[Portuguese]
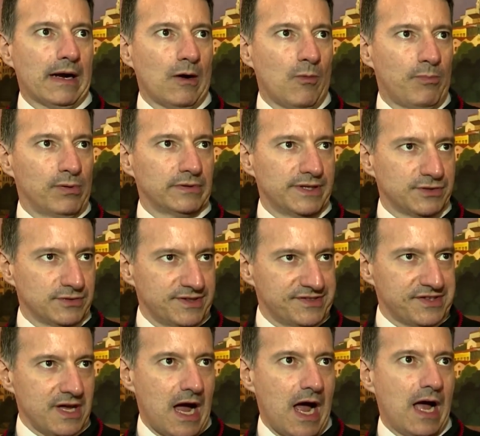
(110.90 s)
para o Poder
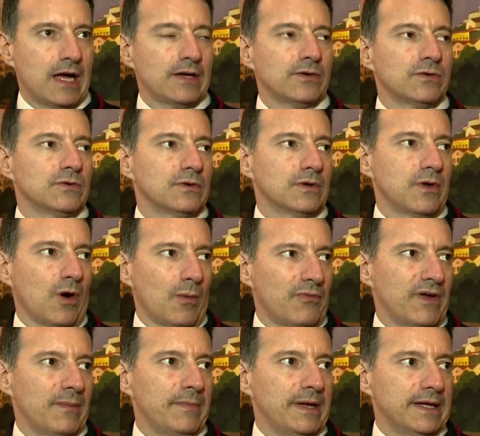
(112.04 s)
Judiciário e,
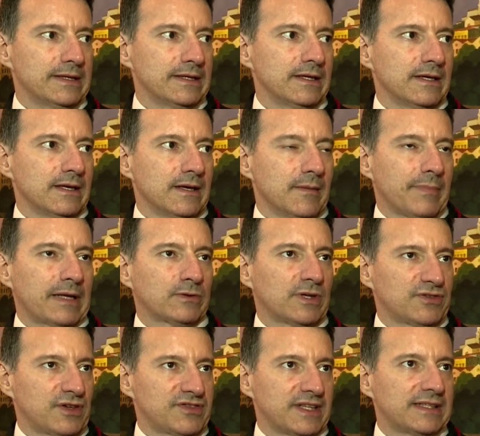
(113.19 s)
obviamente, para
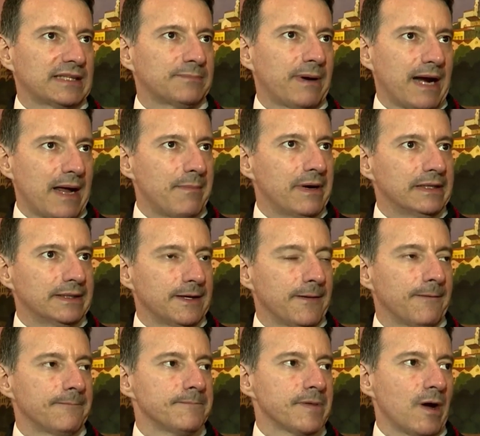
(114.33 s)
toda a sociedade paraibana.